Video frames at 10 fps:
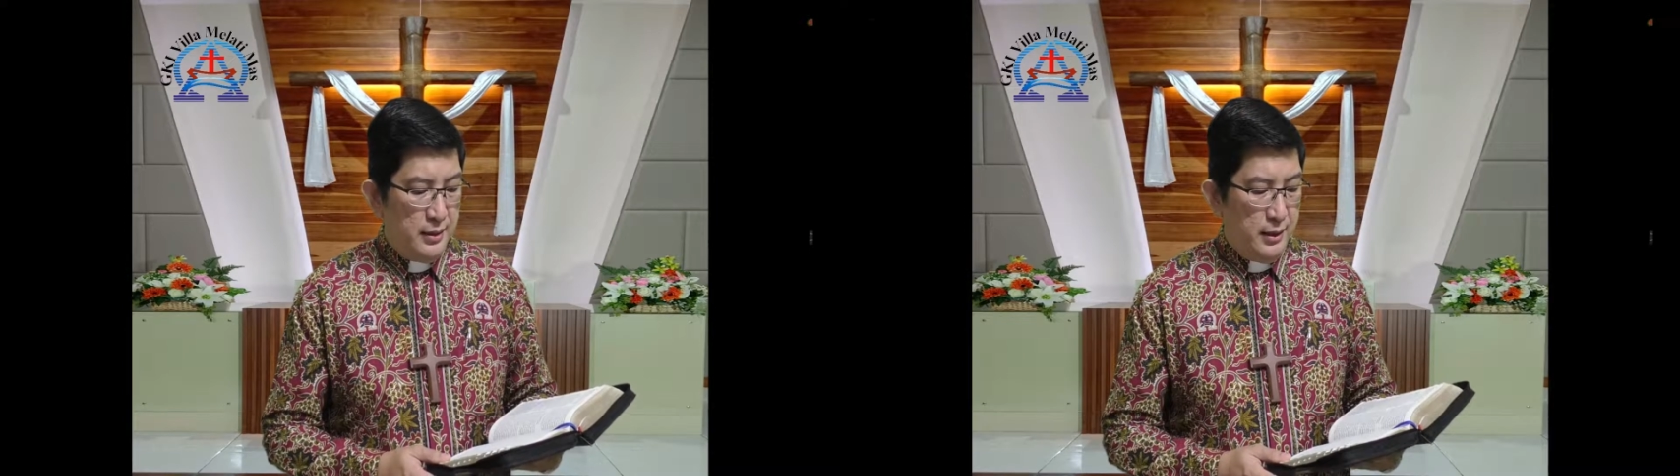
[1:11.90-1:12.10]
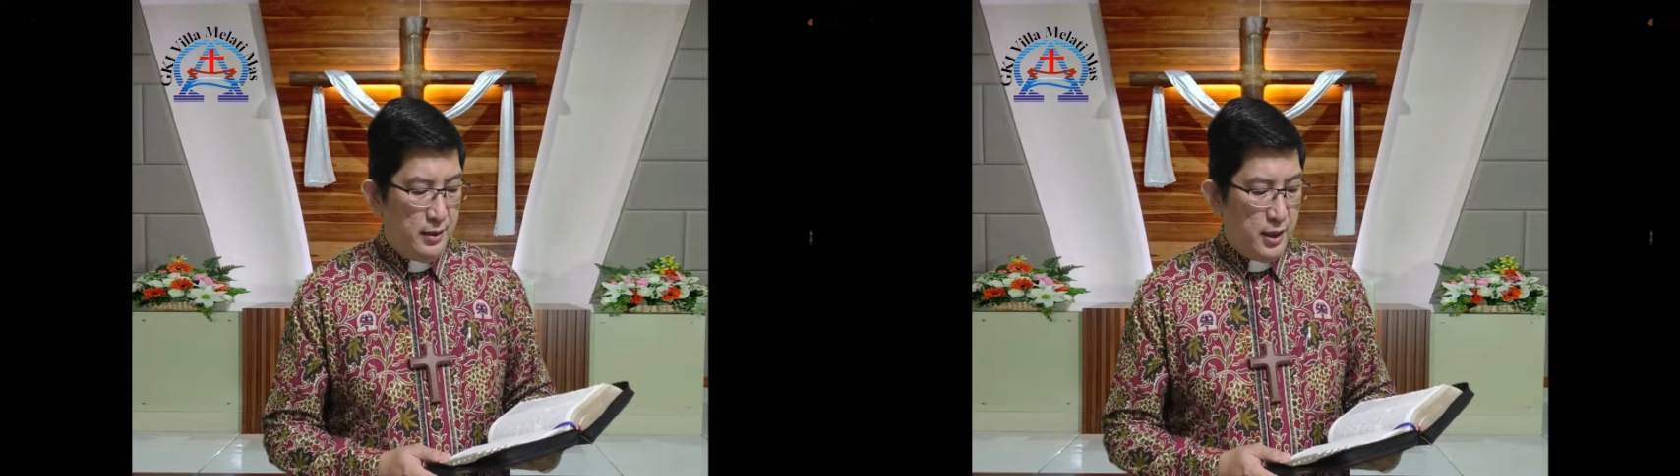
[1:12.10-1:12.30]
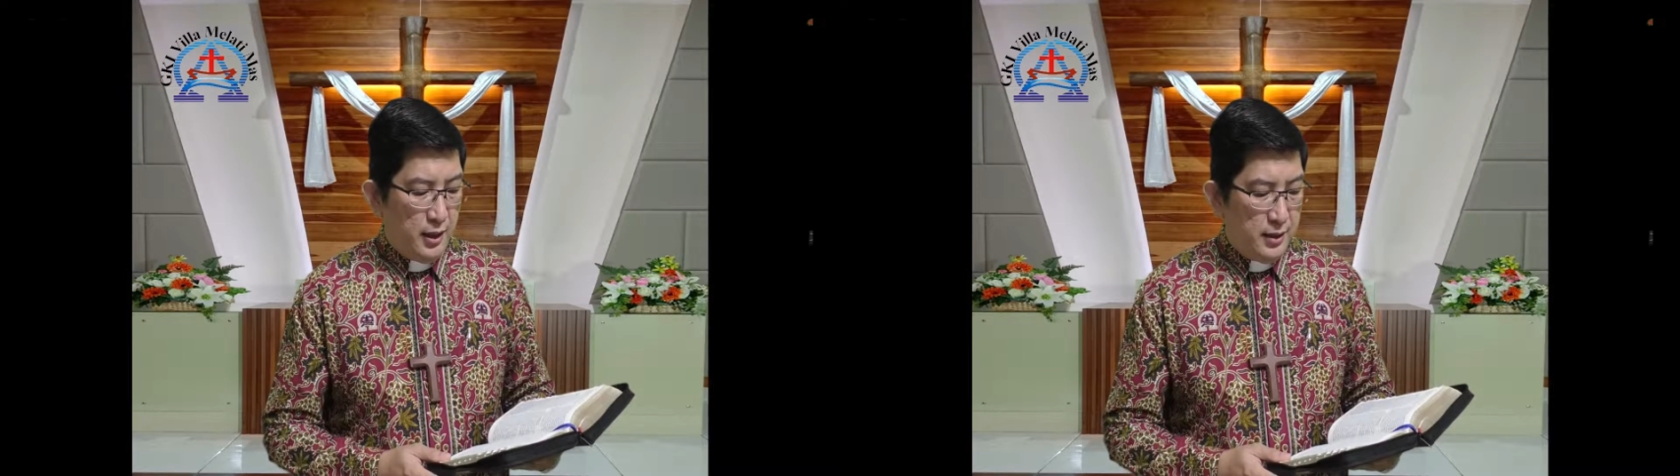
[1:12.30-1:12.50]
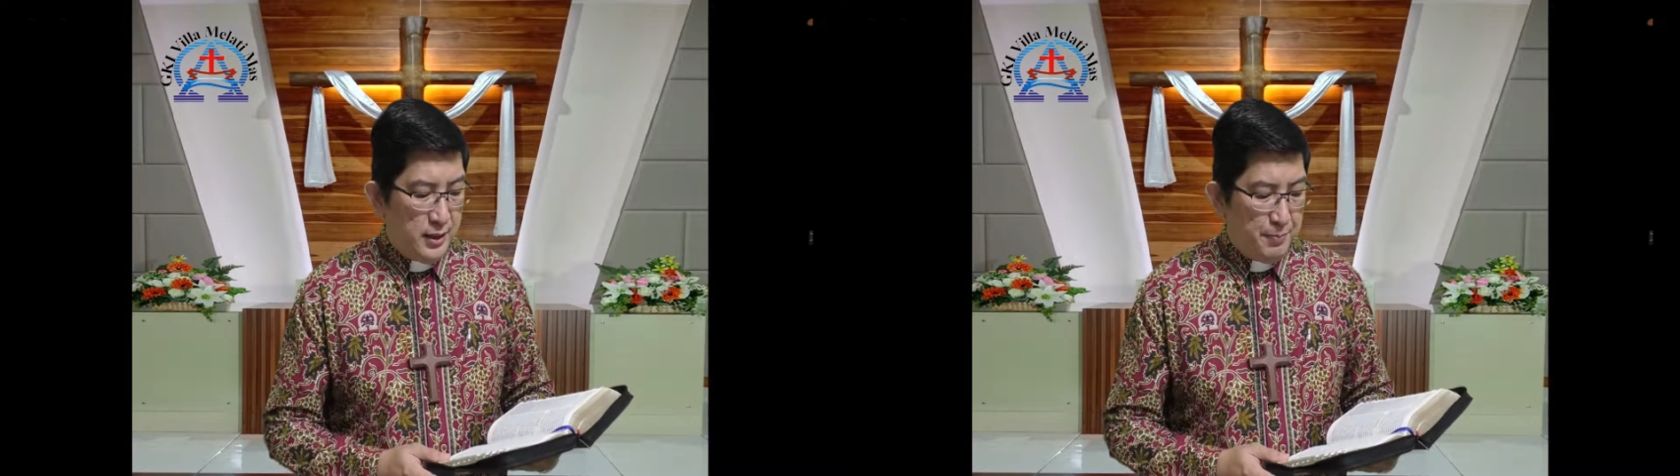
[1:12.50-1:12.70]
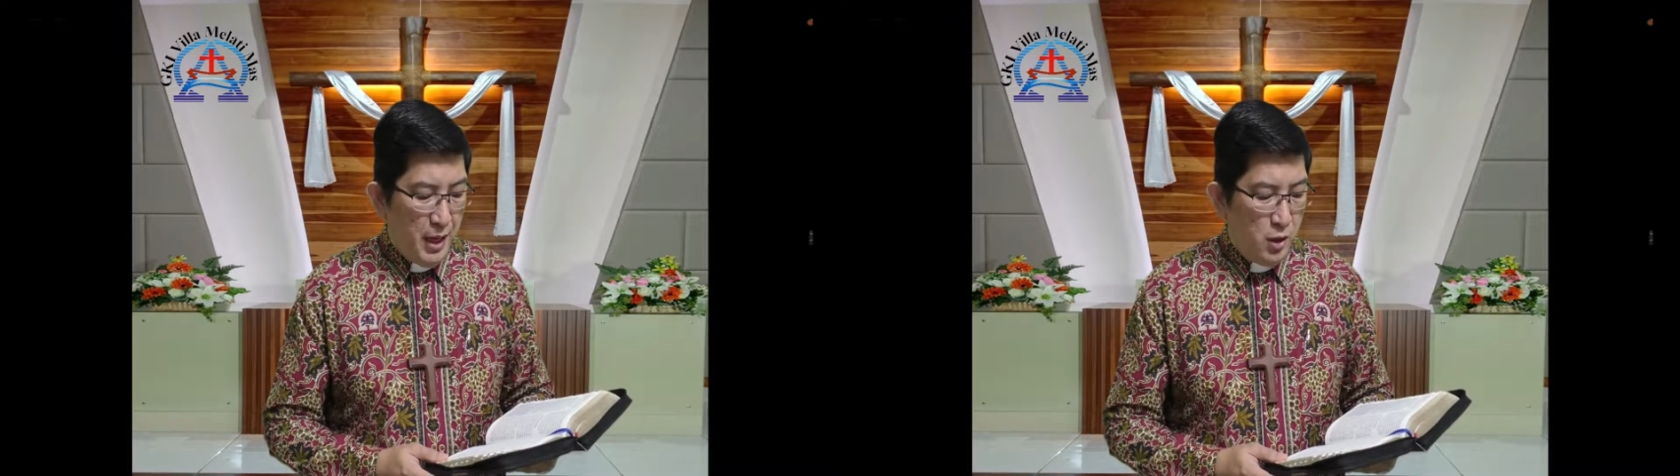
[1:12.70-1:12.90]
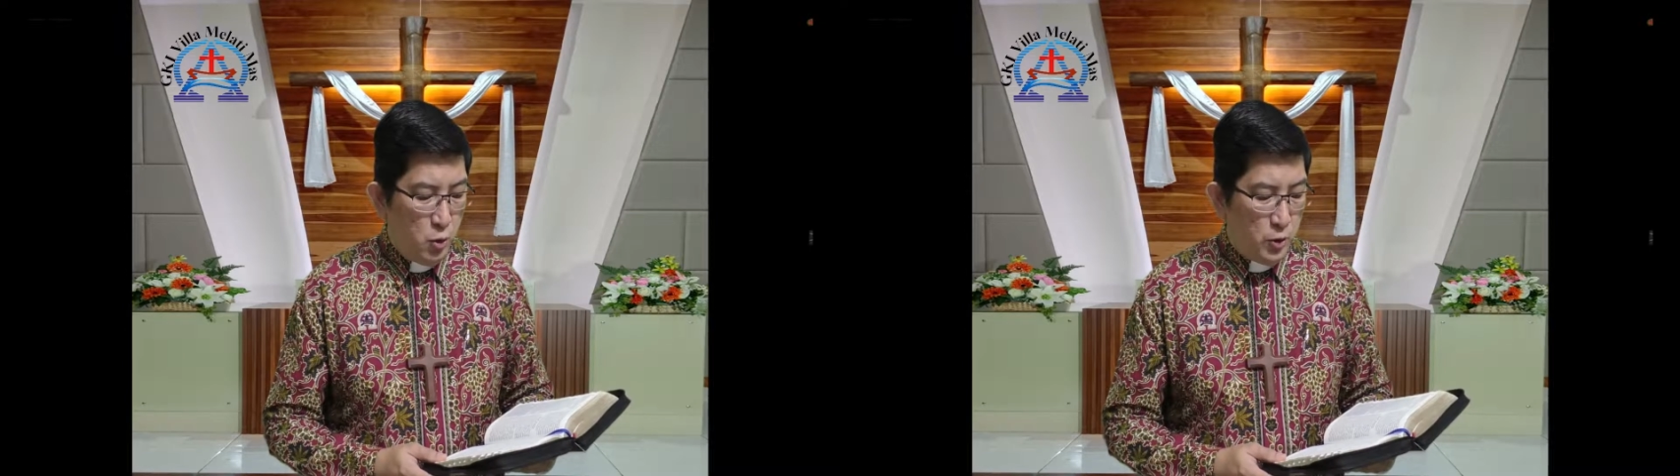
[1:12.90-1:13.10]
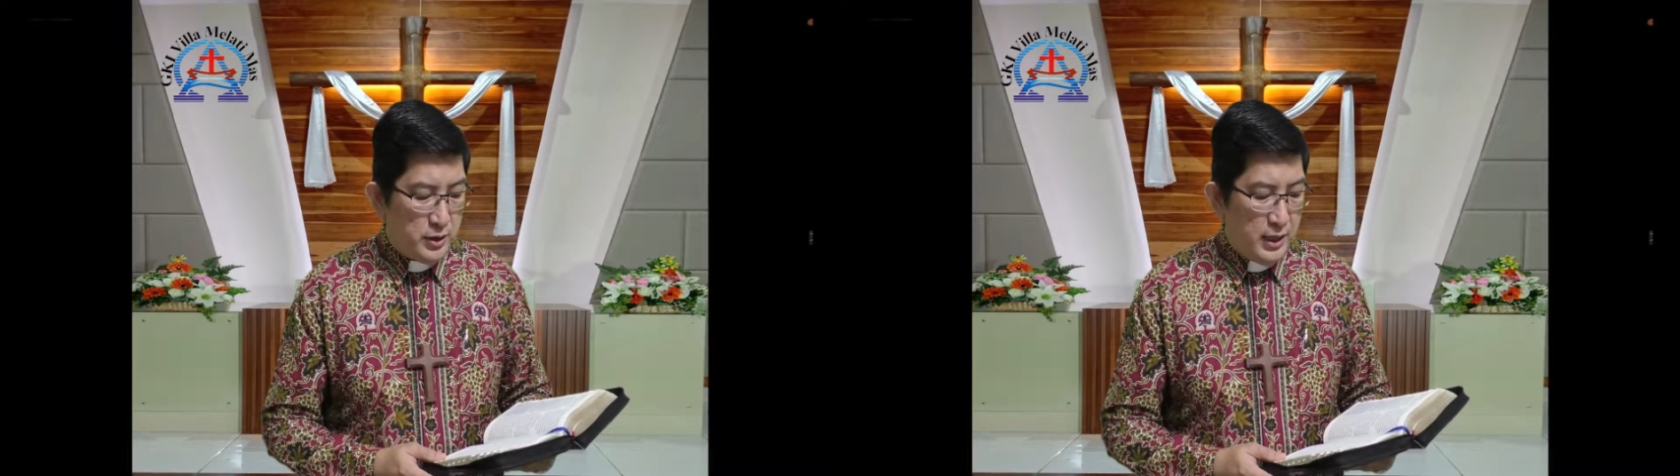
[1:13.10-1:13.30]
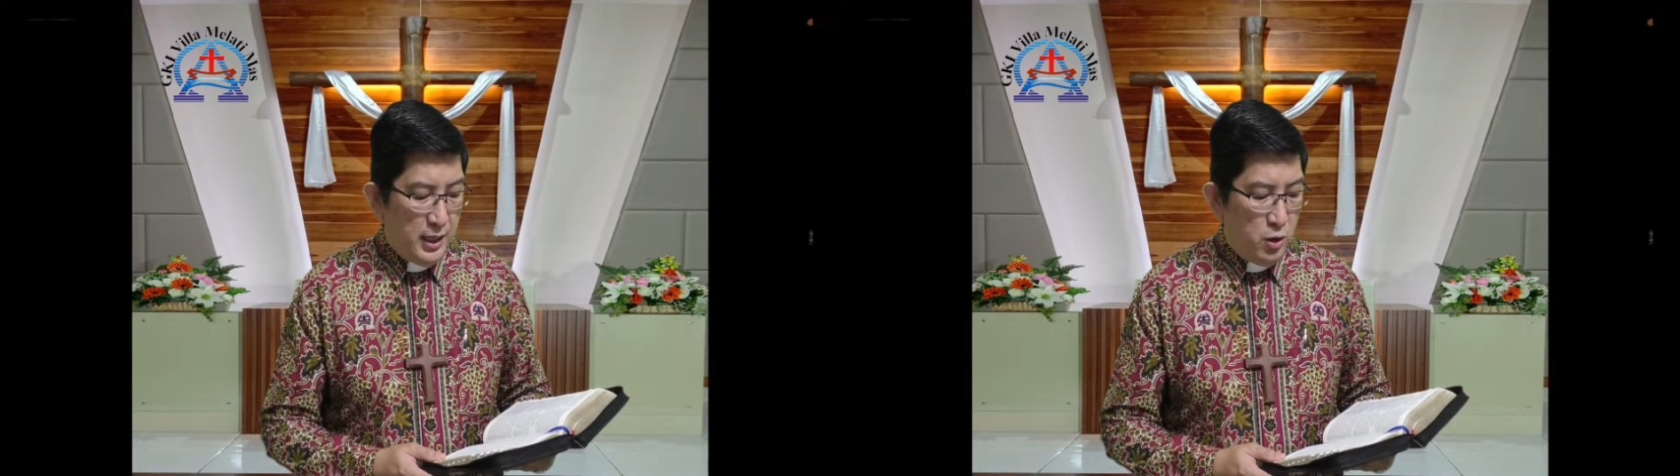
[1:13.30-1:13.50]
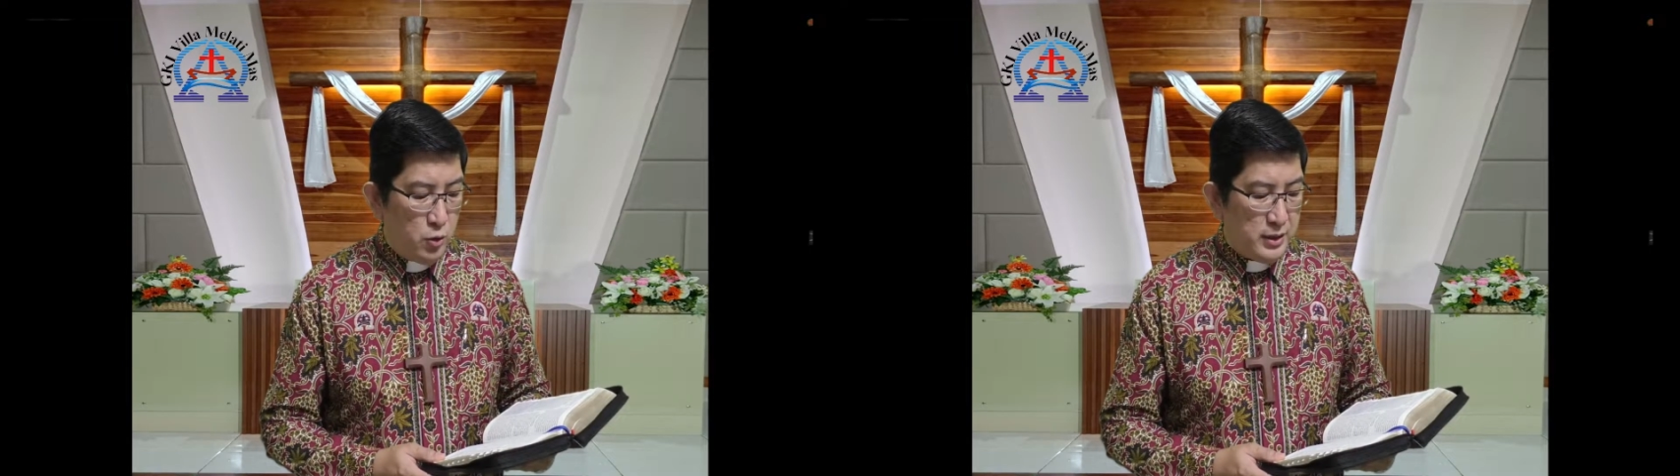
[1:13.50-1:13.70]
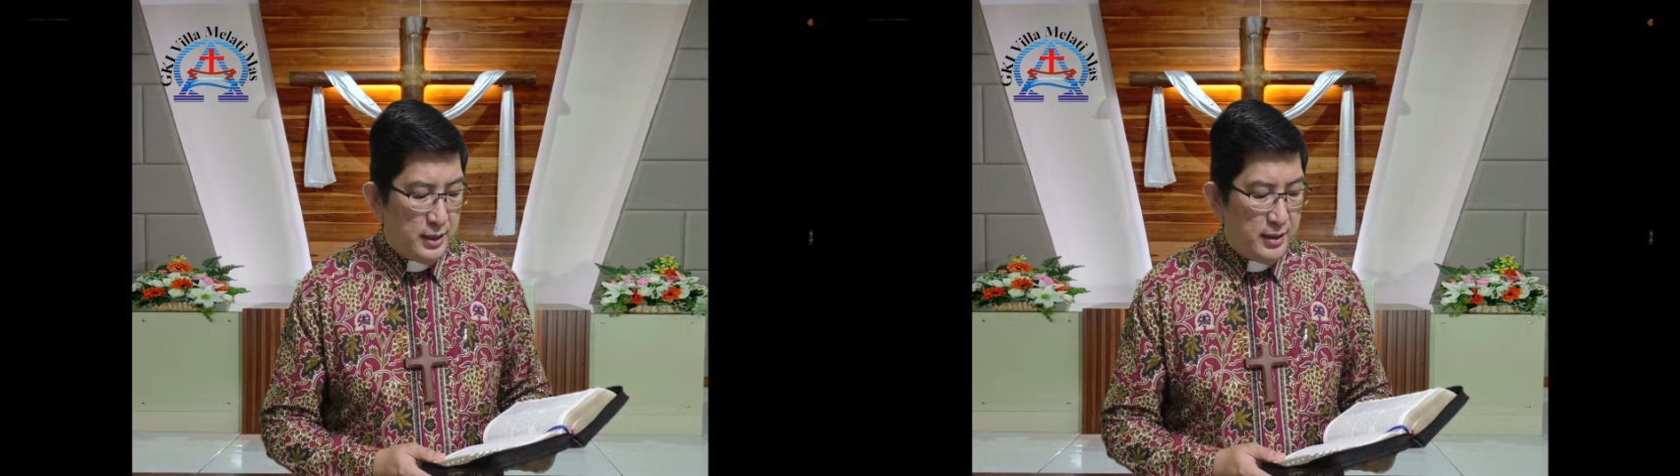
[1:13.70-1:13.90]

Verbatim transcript: dan terhadap anggota-anggota